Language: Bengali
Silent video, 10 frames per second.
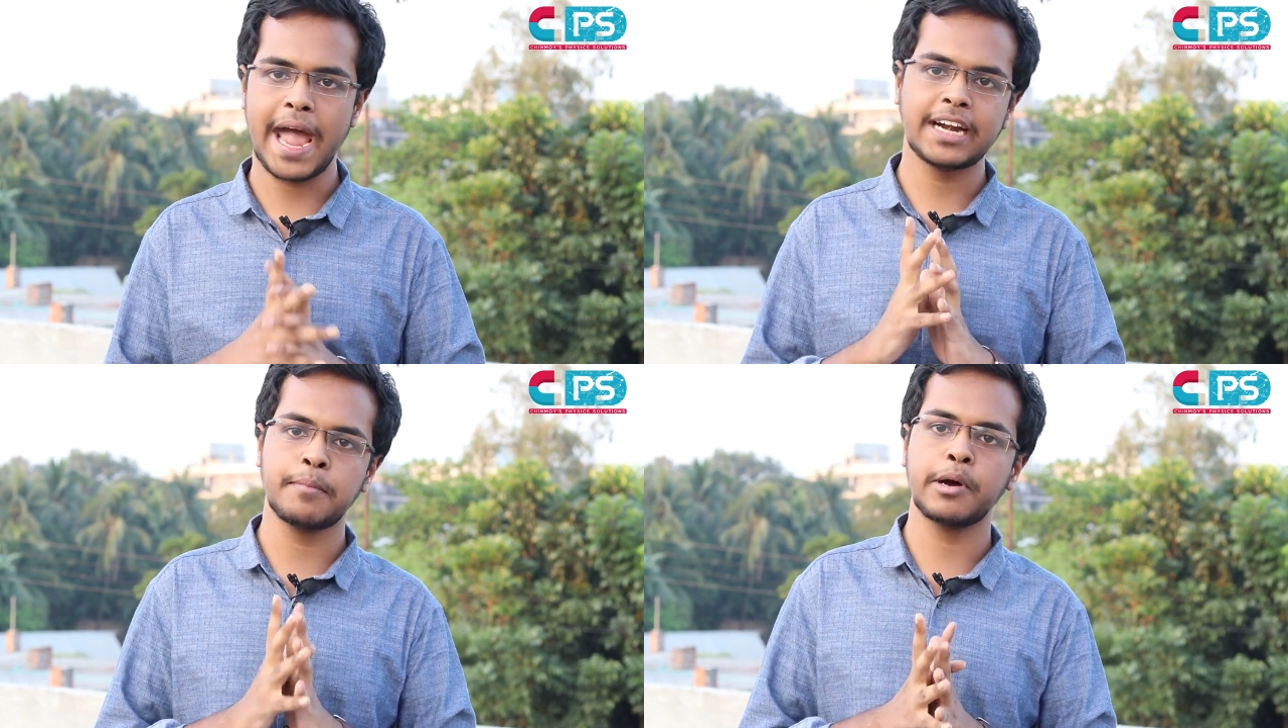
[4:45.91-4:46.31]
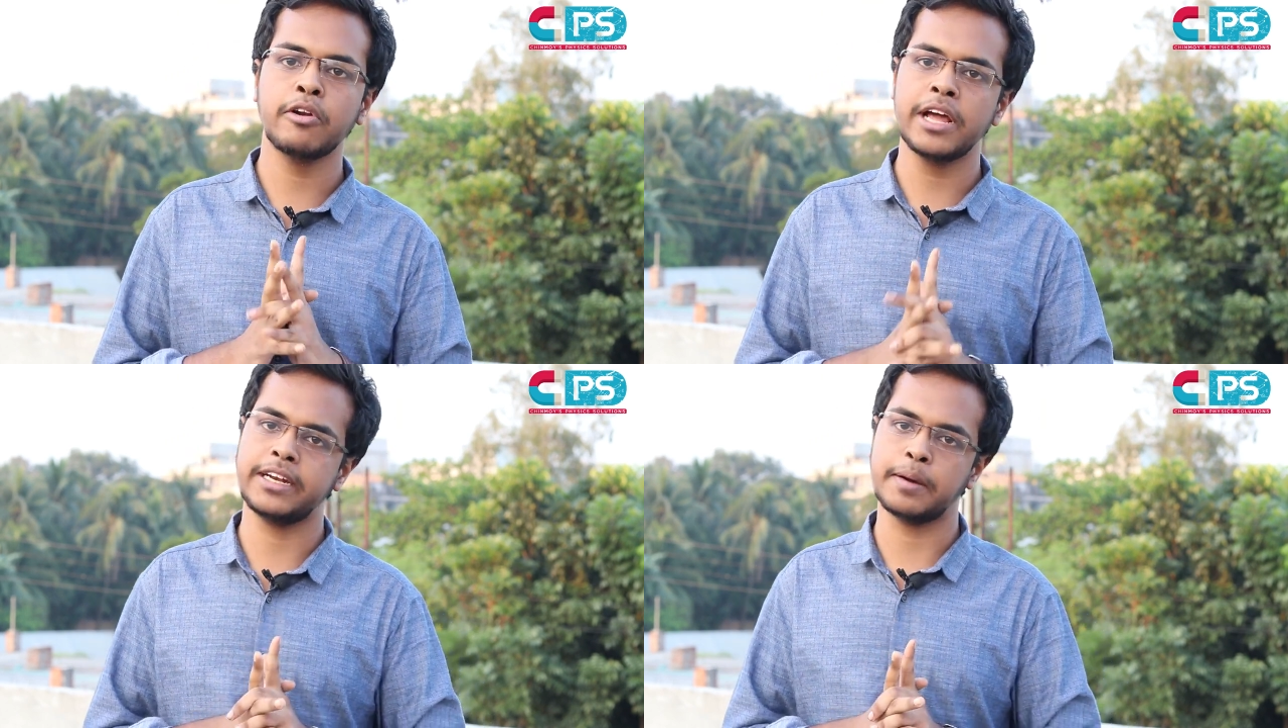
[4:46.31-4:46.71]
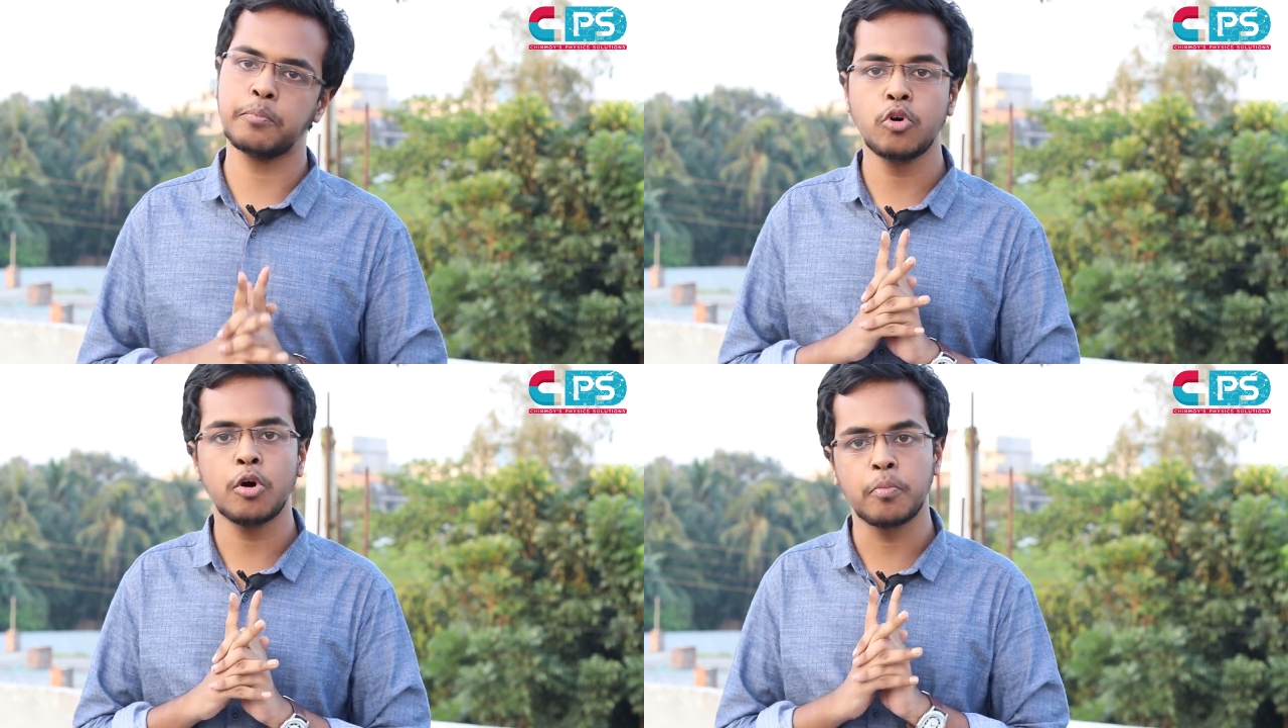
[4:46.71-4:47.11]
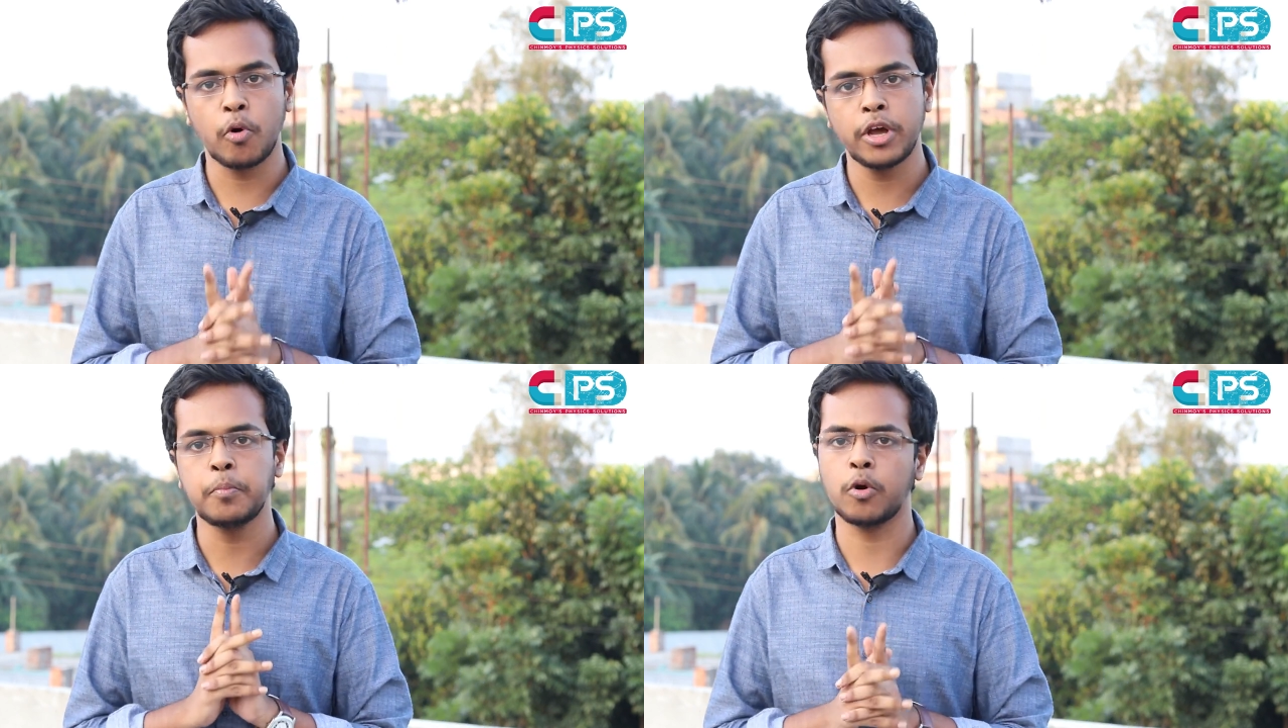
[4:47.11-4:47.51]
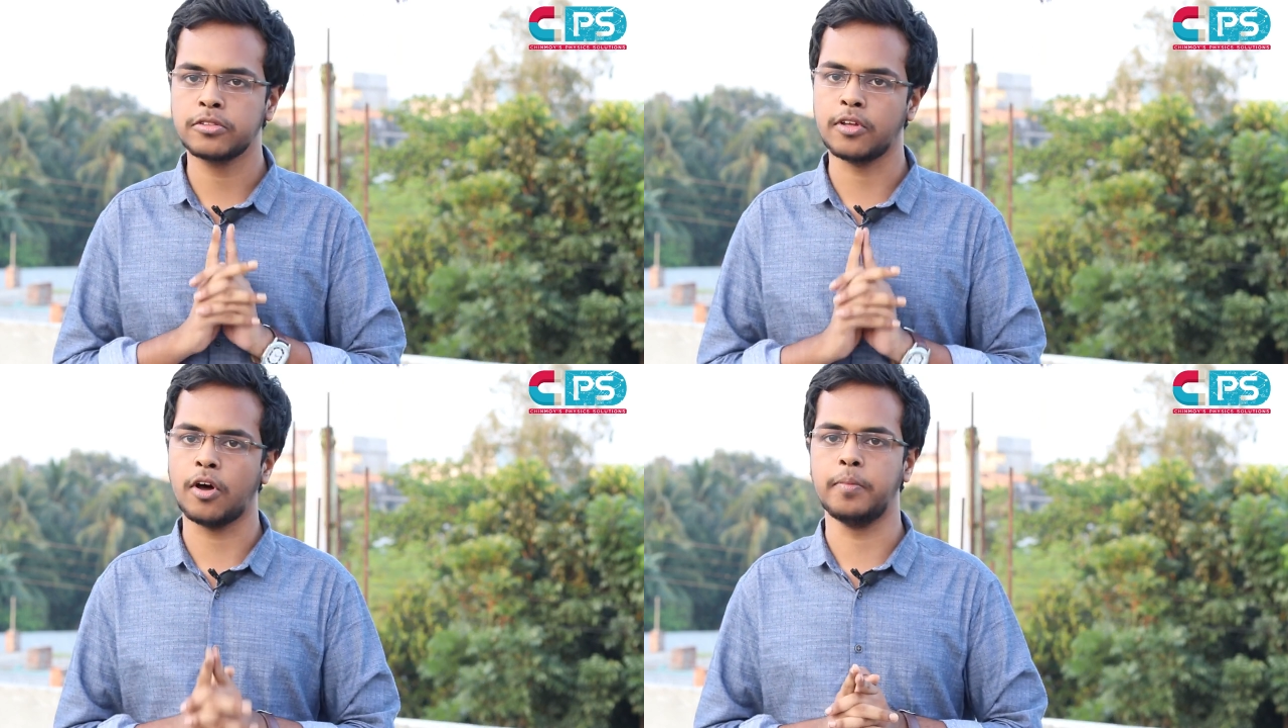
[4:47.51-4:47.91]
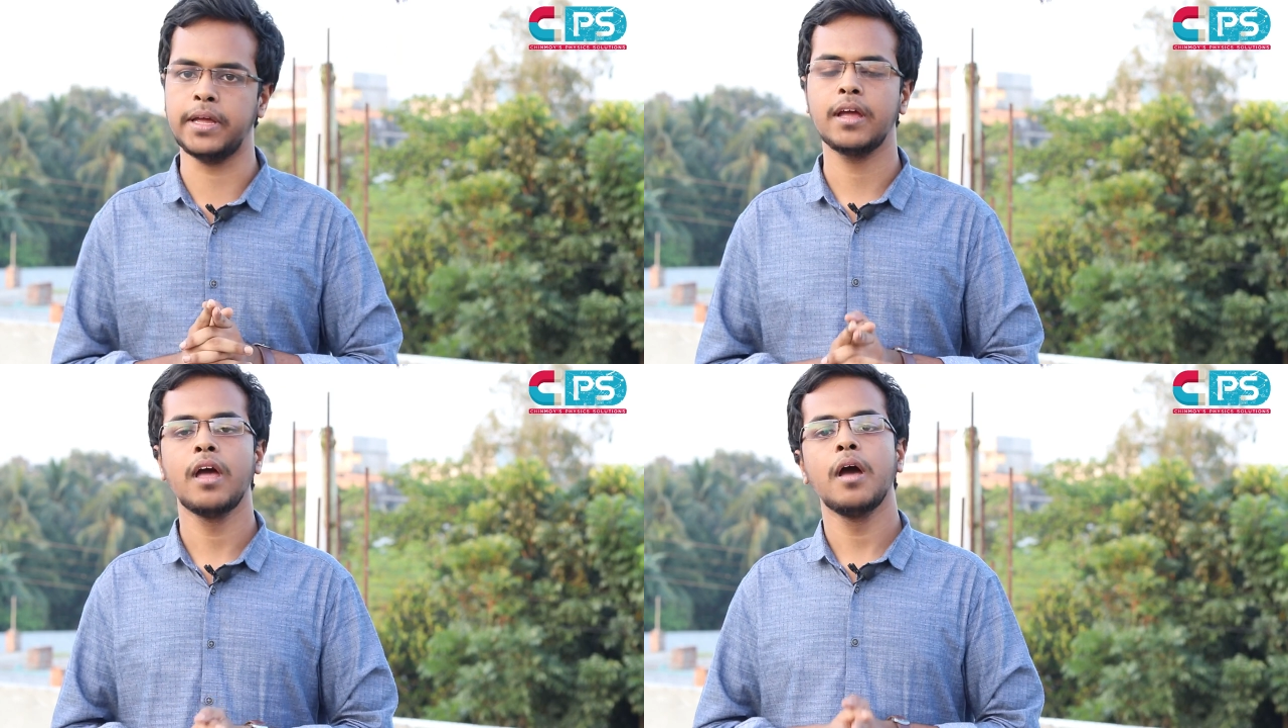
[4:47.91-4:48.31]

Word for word: এক নম্বর হলো এটা পুরো বই পড়তে হবে